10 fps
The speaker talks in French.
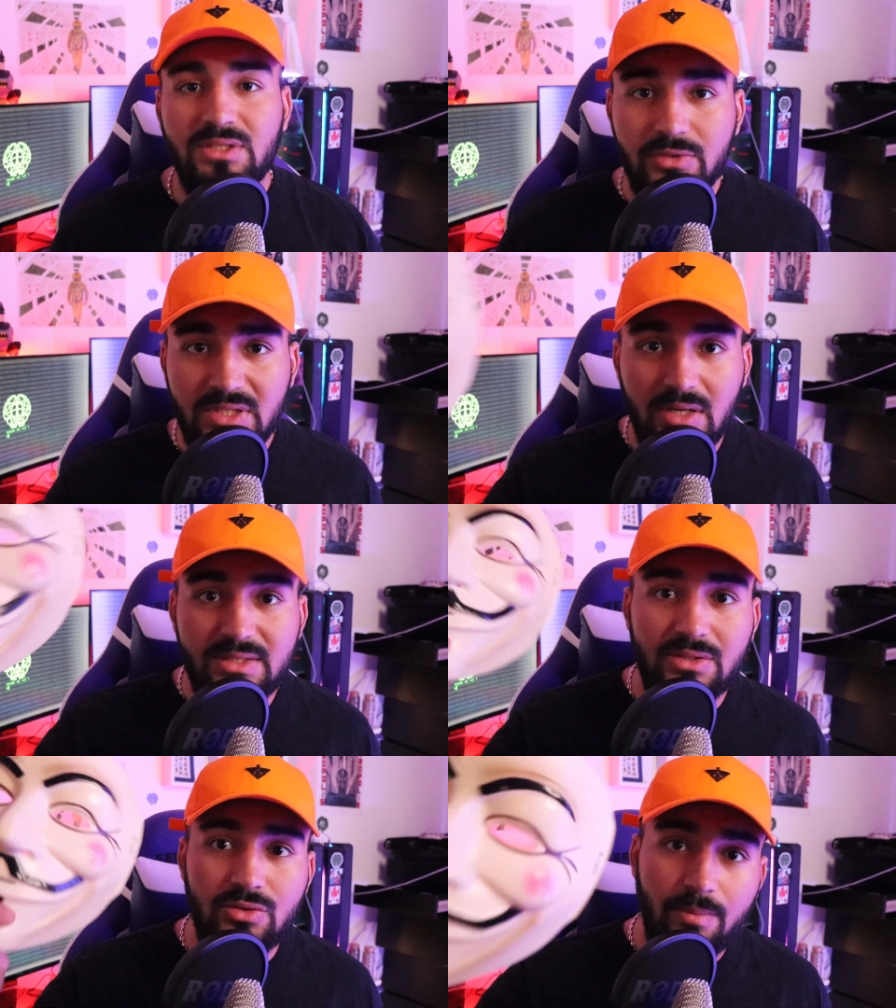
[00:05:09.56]
ce qu'il faut savoir,
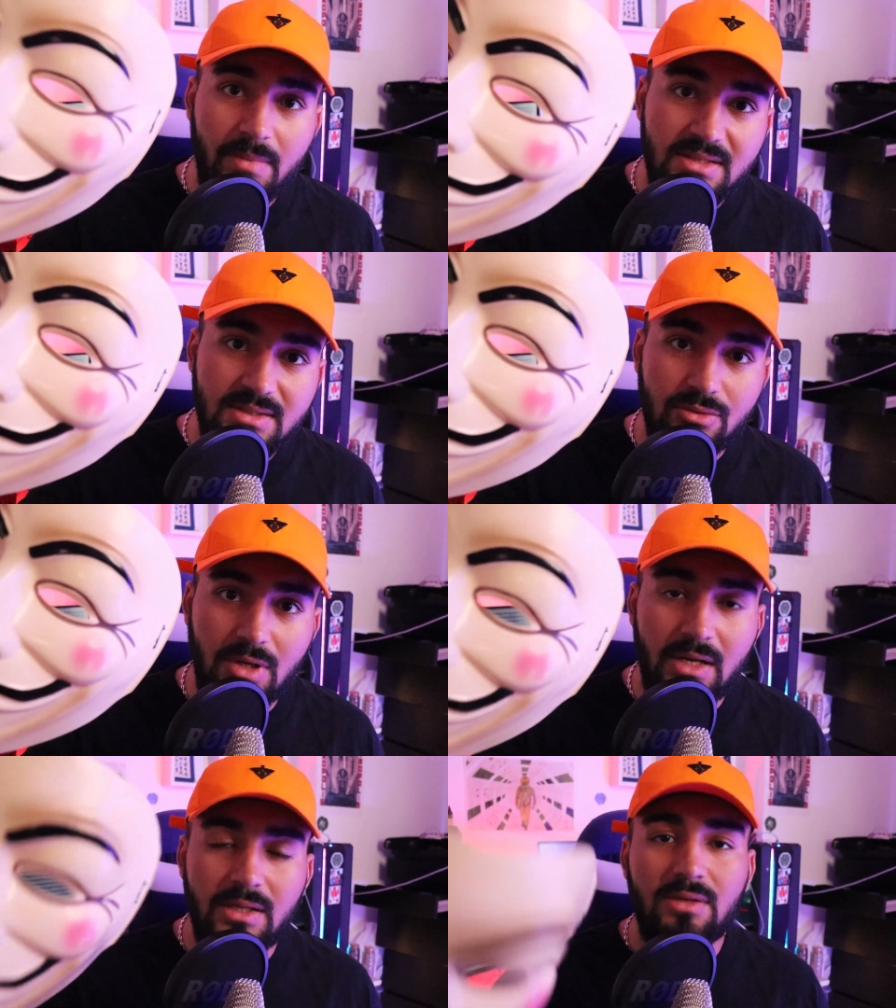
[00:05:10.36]
c'est que ce
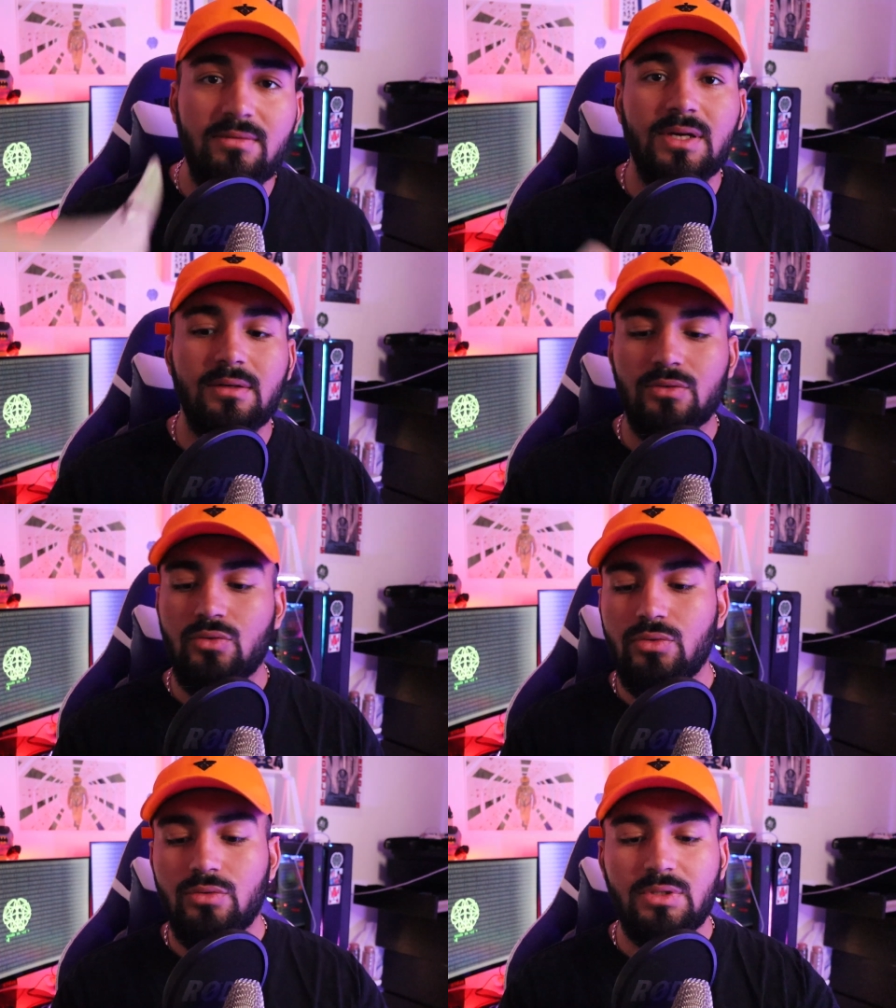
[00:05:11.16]
masque-là, il vient
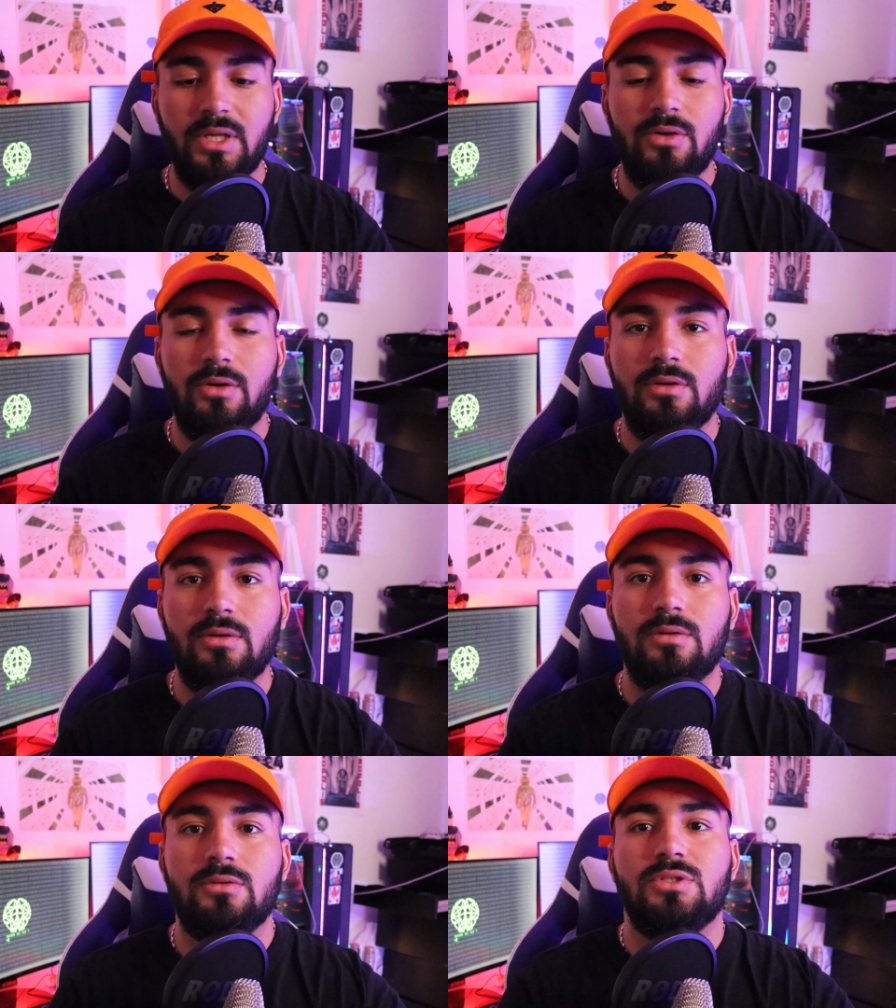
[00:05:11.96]
de, d'ailleurs,
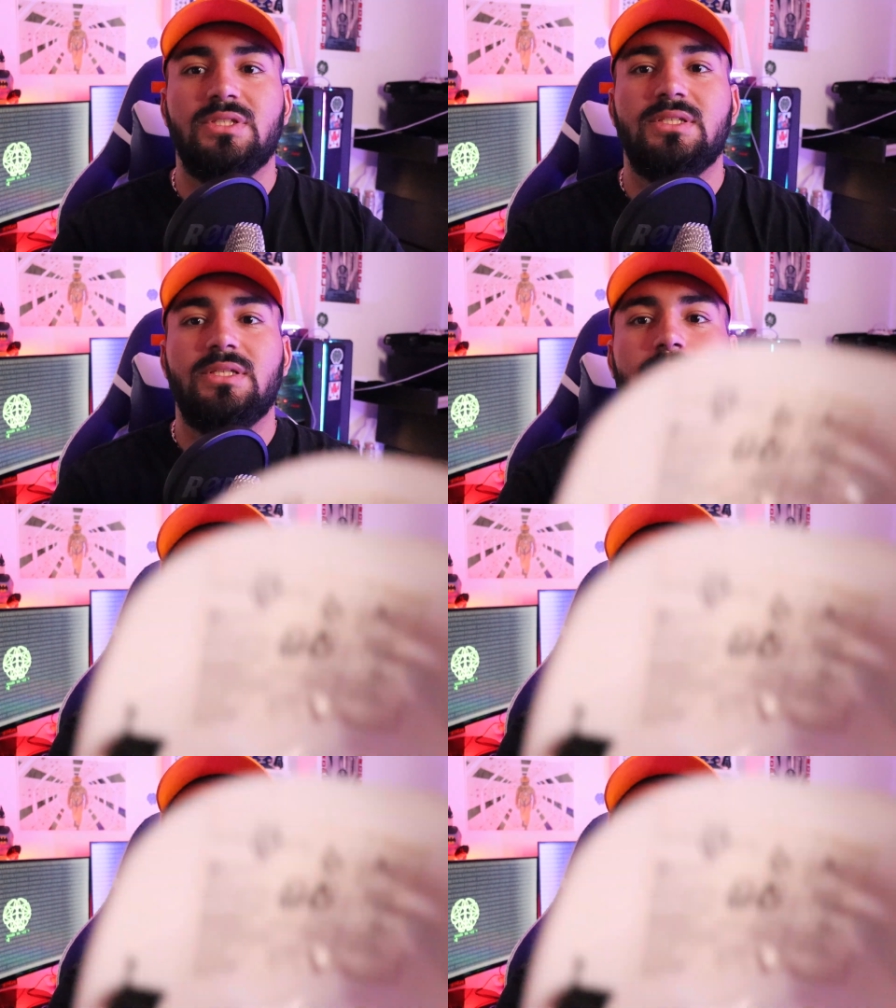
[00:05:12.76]
il